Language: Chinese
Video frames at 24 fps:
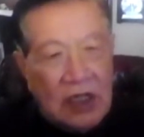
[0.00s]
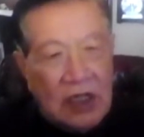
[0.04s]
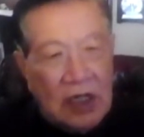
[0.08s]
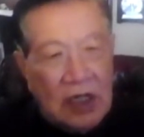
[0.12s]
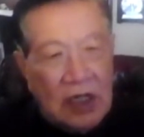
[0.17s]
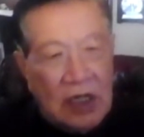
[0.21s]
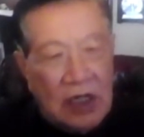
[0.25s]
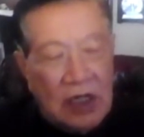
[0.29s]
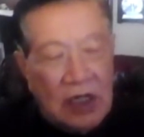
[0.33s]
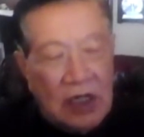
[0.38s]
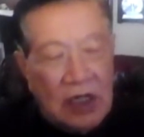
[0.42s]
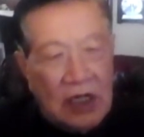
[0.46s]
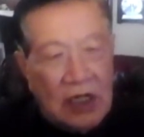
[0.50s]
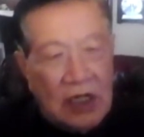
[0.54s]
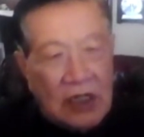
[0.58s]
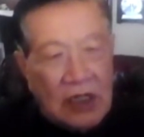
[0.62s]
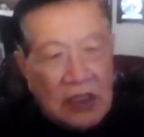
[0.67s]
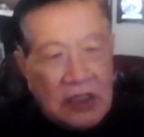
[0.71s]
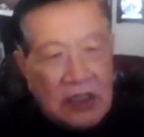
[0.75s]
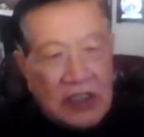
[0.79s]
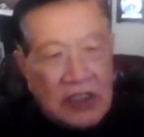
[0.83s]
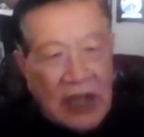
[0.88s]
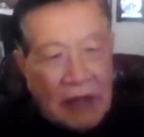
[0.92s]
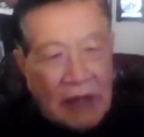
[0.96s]

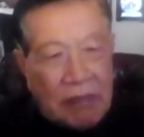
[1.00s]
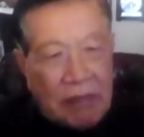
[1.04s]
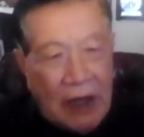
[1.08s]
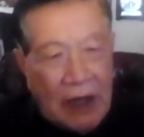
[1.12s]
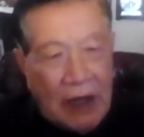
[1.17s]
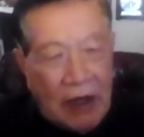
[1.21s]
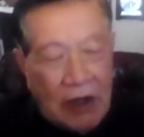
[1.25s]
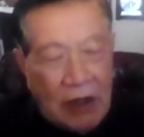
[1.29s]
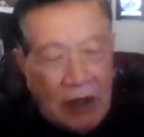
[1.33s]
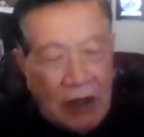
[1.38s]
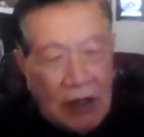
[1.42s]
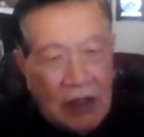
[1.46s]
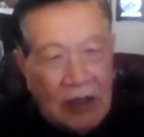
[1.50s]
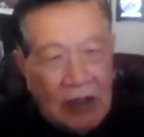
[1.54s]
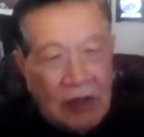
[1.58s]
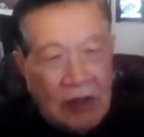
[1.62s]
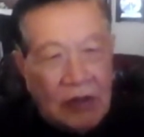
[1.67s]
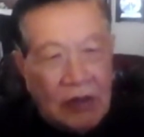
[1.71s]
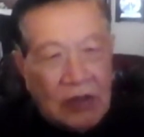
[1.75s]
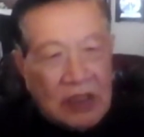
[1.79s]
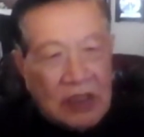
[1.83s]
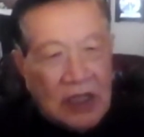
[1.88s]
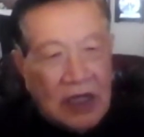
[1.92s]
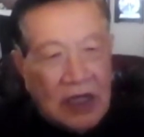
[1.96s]
呃，家暴
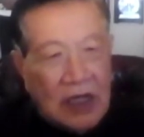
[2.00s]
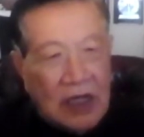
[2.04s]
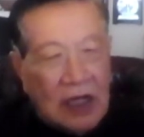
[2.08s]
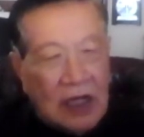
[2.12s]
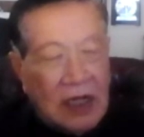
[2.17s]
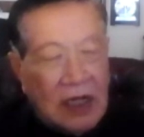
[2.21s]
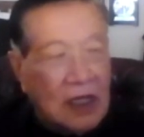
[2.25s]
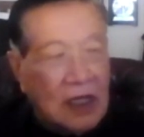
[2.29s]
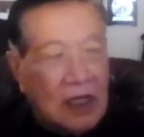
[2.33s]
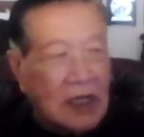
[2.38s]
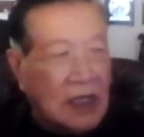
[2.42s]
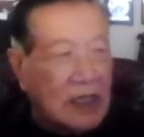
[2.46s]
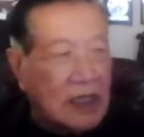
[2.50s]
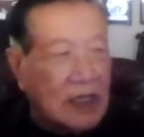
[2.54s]
或者